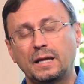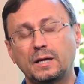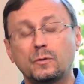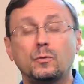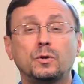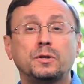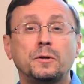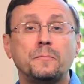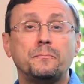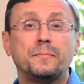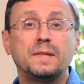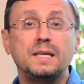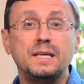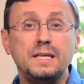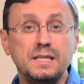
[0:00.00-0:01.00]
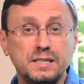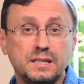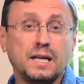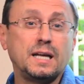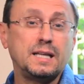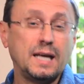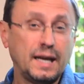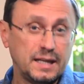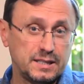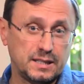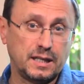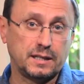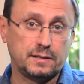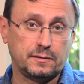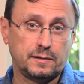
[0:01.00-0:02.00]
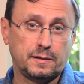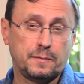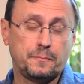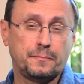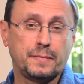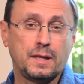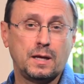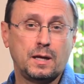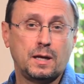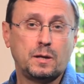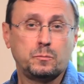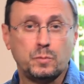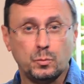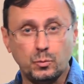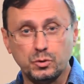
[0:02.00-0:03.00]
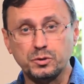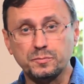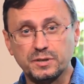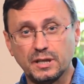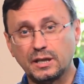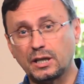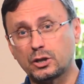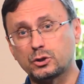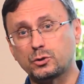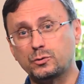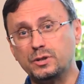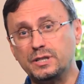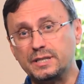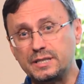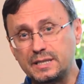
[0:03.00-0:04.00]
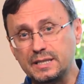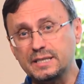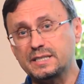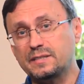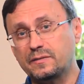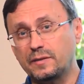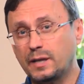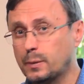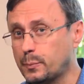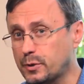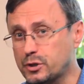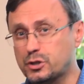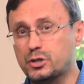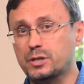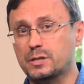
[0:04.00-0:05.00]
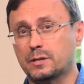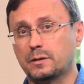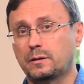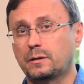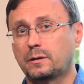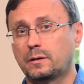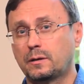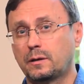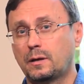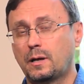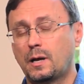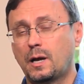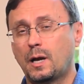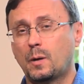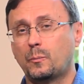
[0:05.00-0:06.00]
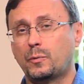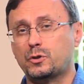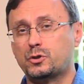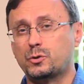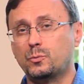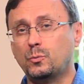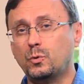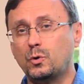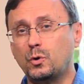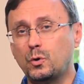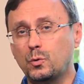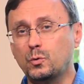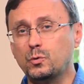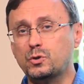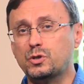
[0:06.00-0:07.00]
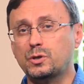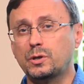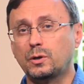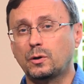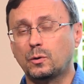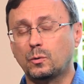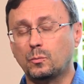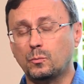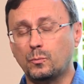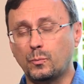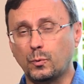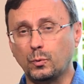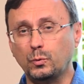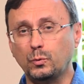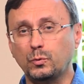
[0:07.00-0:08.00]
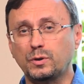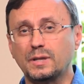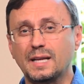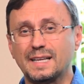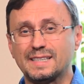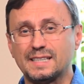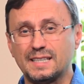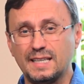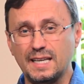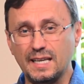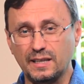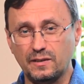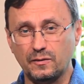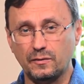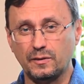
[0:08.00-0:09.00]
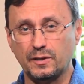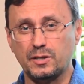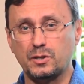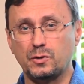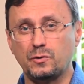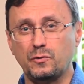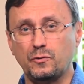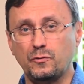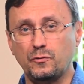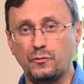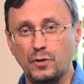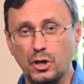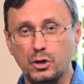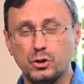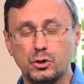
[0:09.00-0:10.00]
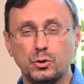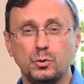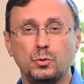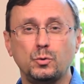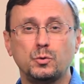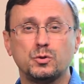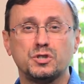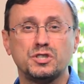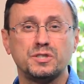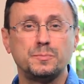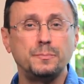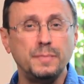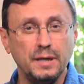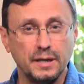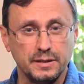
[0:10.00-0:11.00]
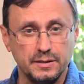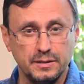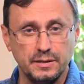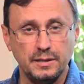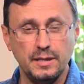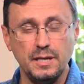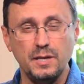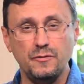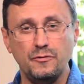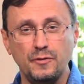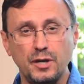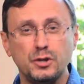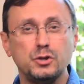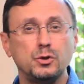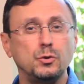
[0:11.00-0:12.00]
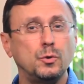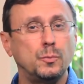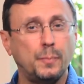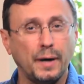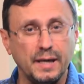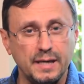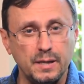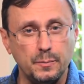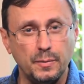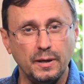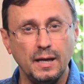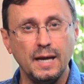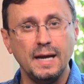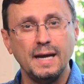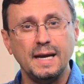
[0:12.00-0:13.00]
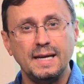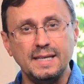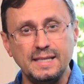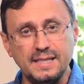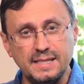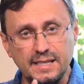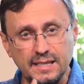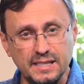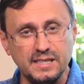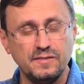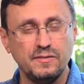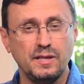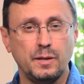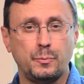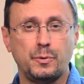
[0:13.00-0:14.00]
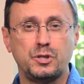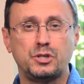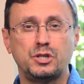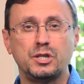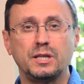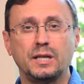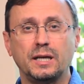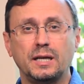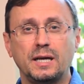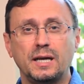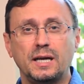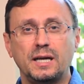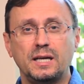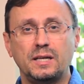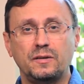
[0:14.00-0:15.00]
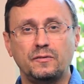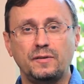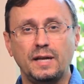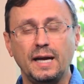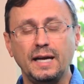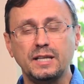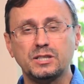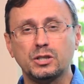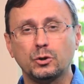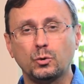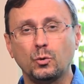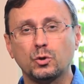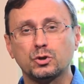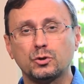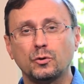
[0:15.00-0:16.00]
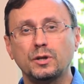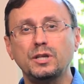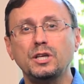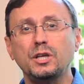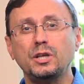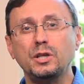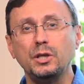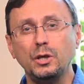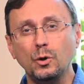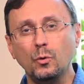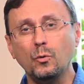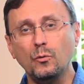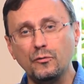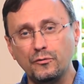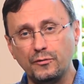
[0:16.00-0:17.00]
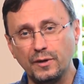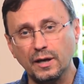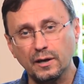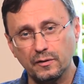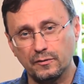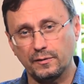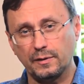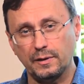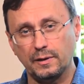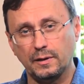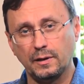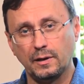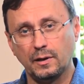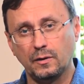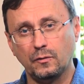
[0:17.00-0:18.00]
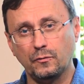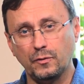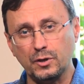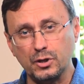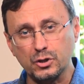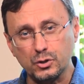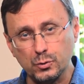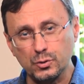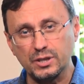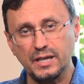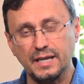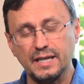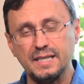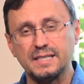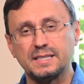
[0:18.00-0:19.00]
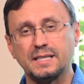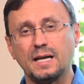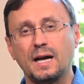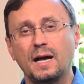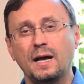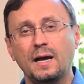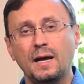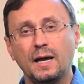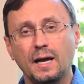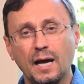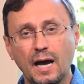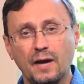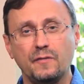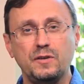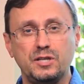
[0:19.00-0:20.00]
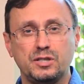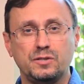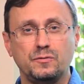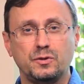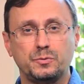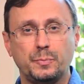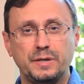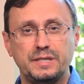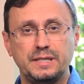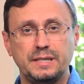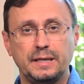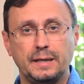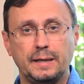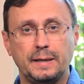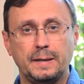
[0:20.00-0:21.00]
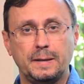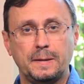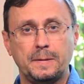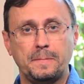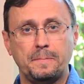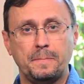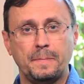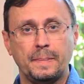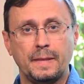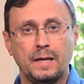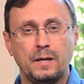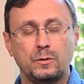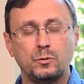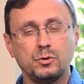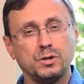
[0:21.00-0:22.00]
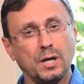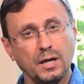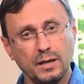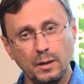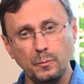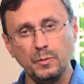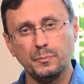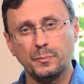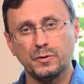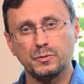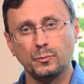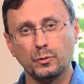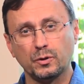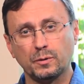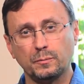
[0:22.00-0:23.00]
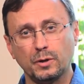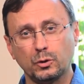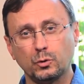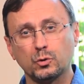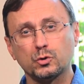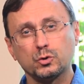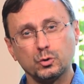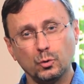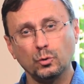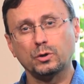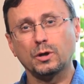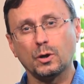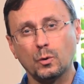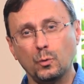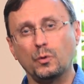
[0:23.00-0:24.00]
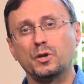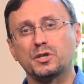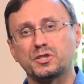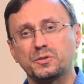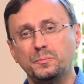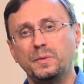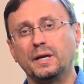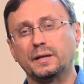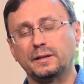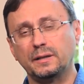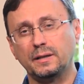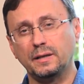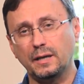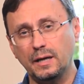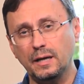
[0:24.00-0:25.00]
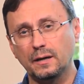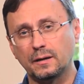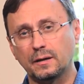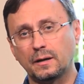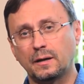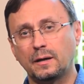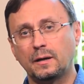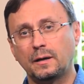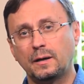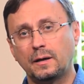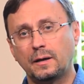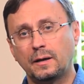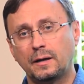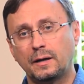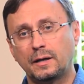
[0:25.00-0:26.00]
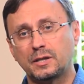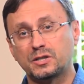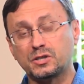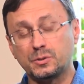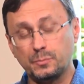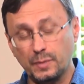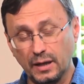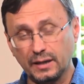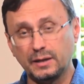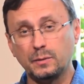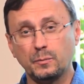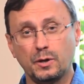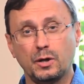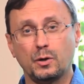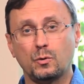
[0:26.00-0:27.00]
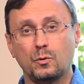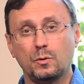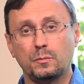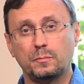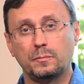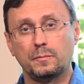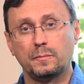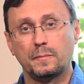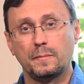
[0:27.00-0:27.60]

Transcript: Так вот, исходя из этого, мы можем сказать, что единственная причина, почему люди будут наследовать вечную смерть или вечную погибель, единственной причиной – является то, что они не уверовали в Иисуса Христа как в личного Спасителя. То есть, когда мы посмотрим на то, что такое смертный грех, смертным грехом